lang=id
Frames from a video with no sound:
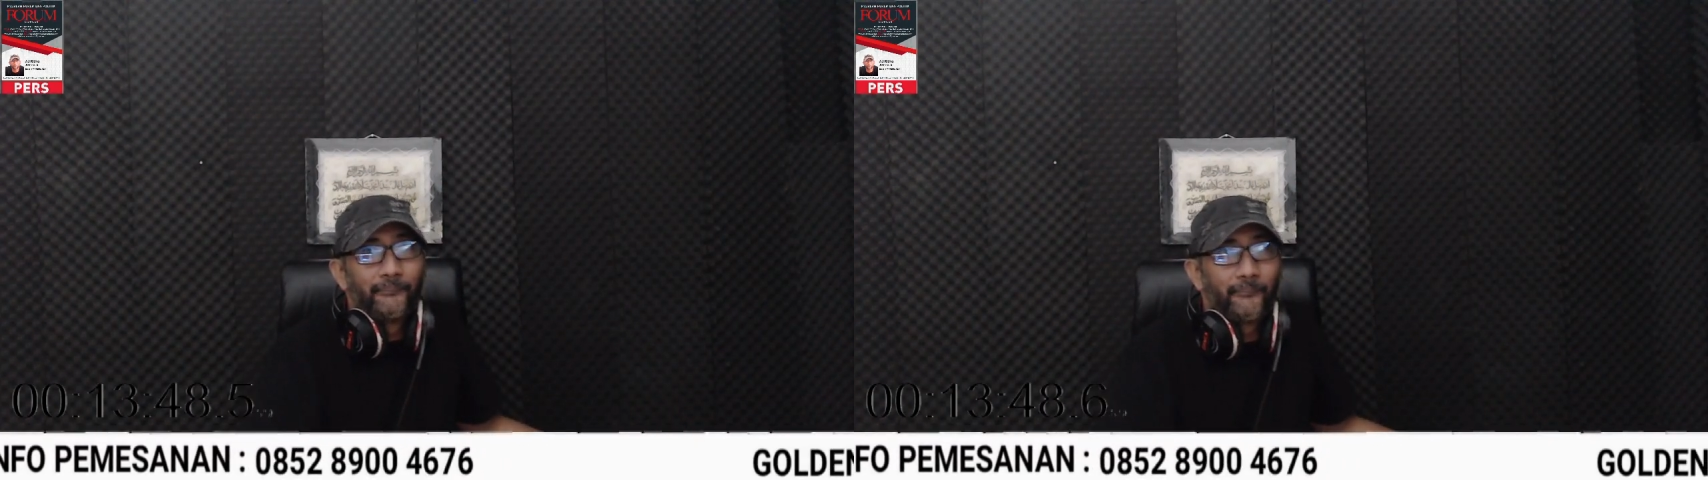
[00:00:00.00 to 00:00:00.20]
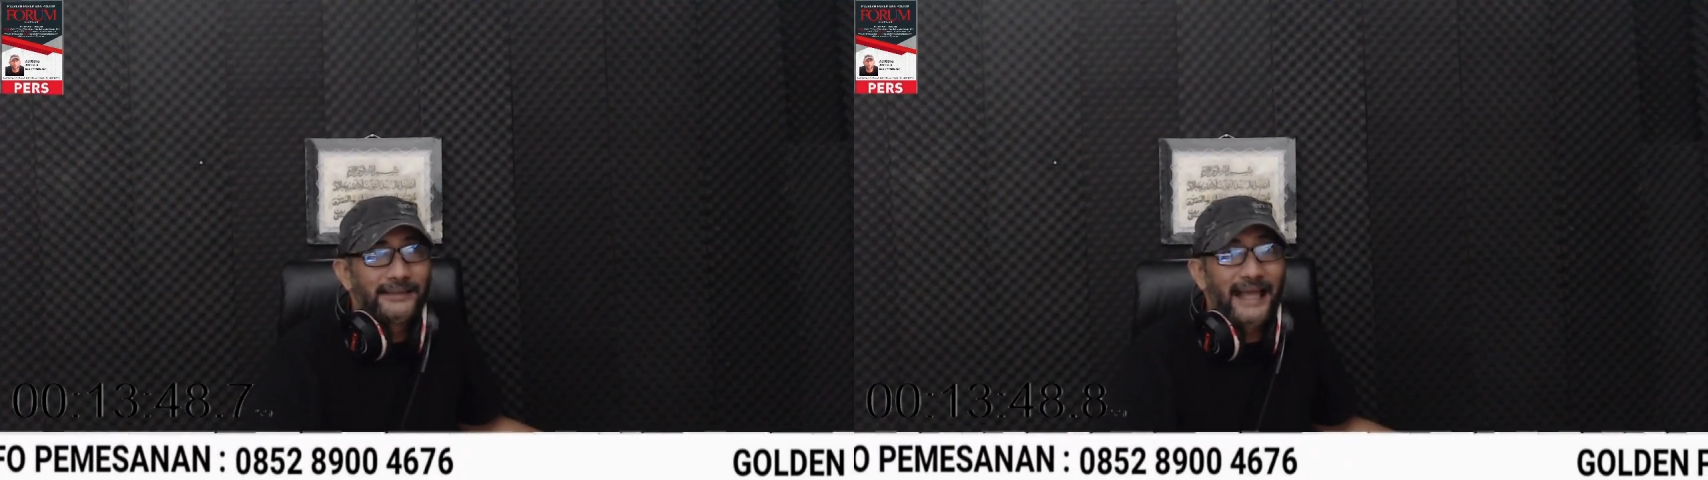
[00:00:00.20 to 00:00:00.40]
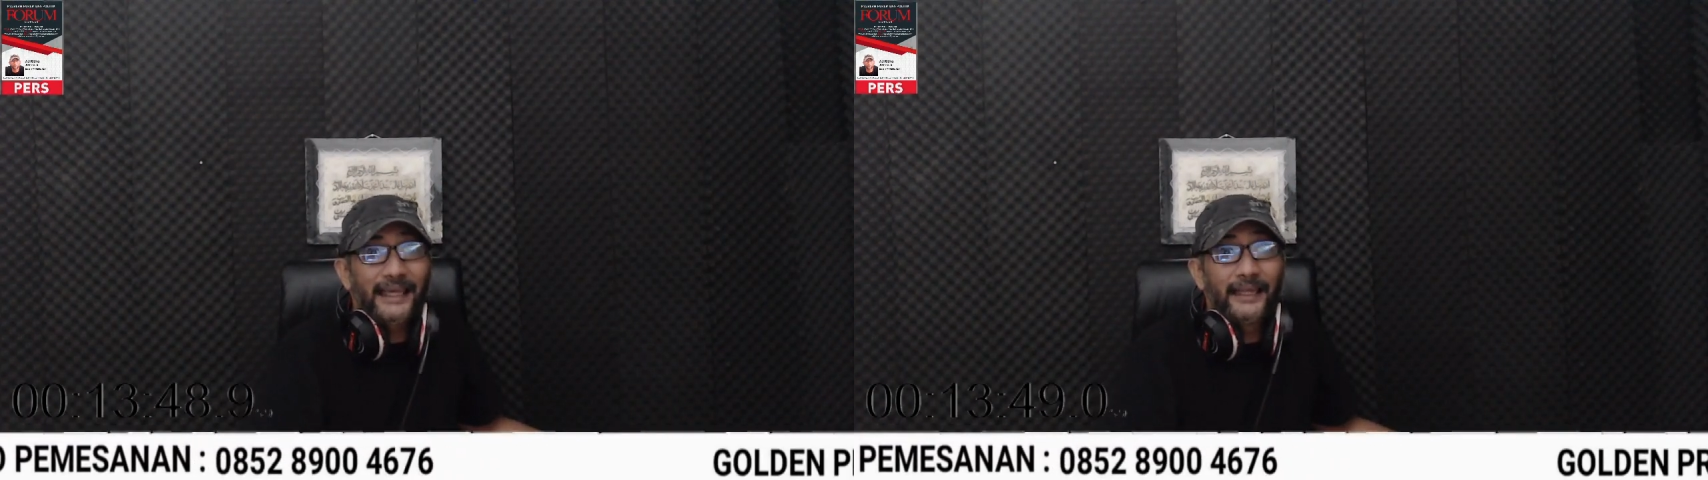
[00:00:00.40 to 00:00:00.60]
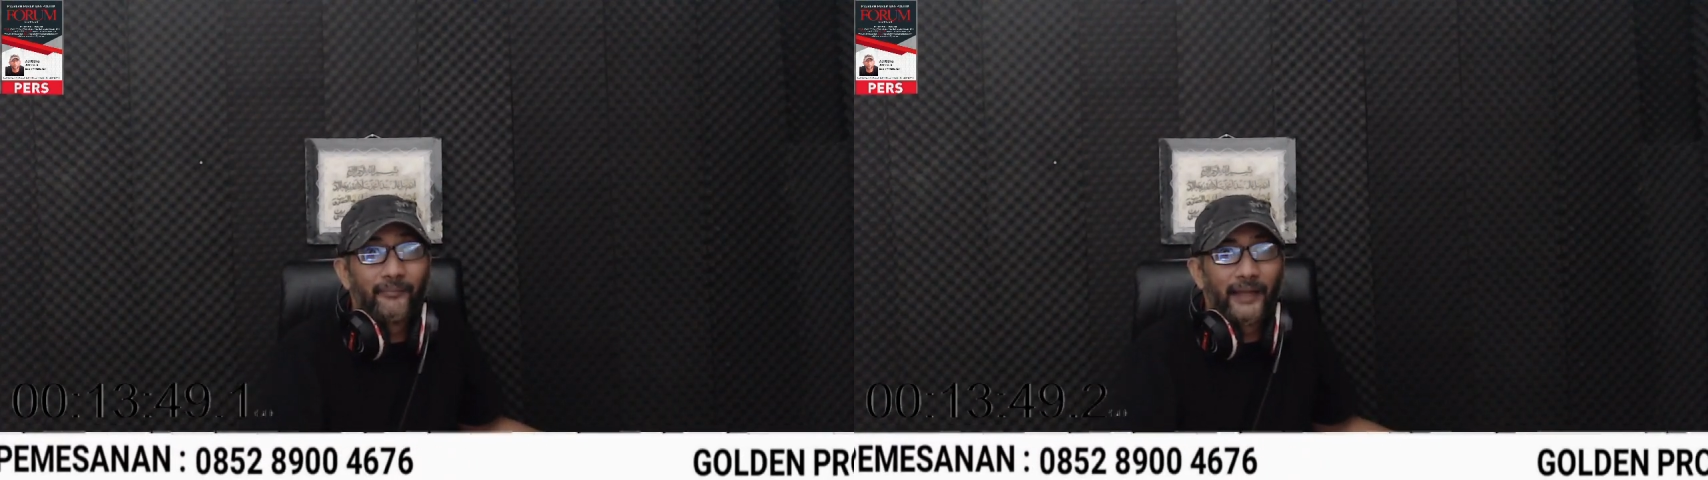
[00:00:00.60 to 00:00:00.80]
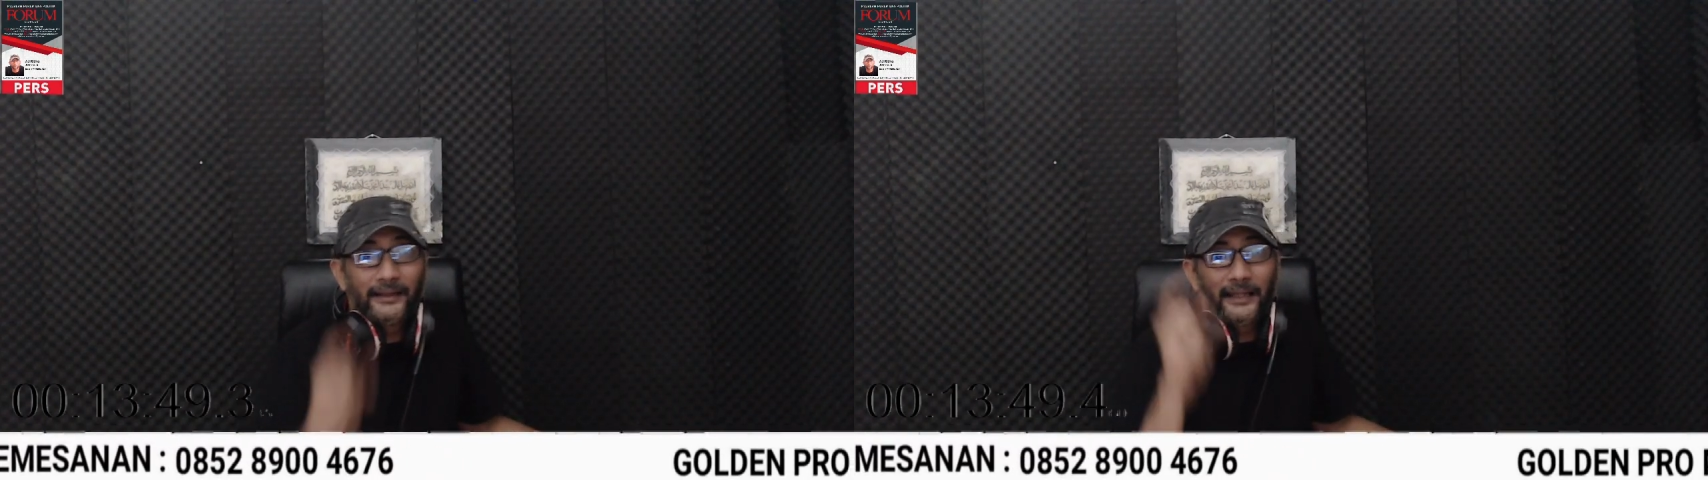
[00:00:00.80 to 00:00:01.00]
sakit
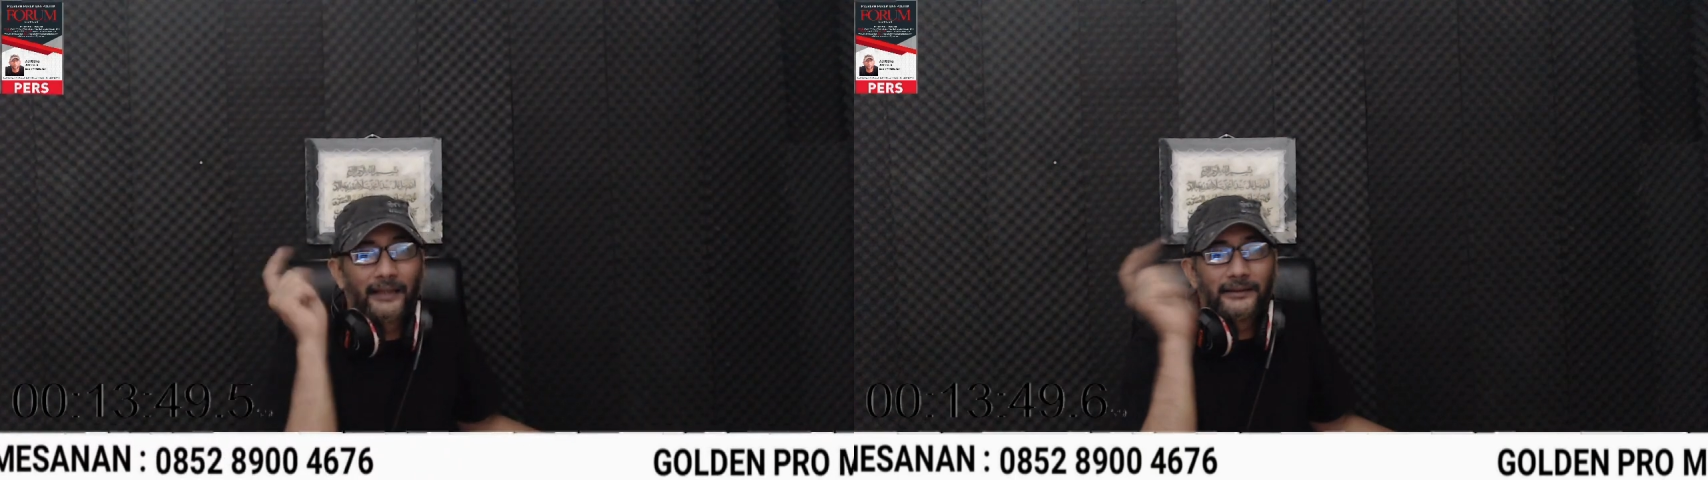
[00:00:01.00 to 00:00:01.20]
mental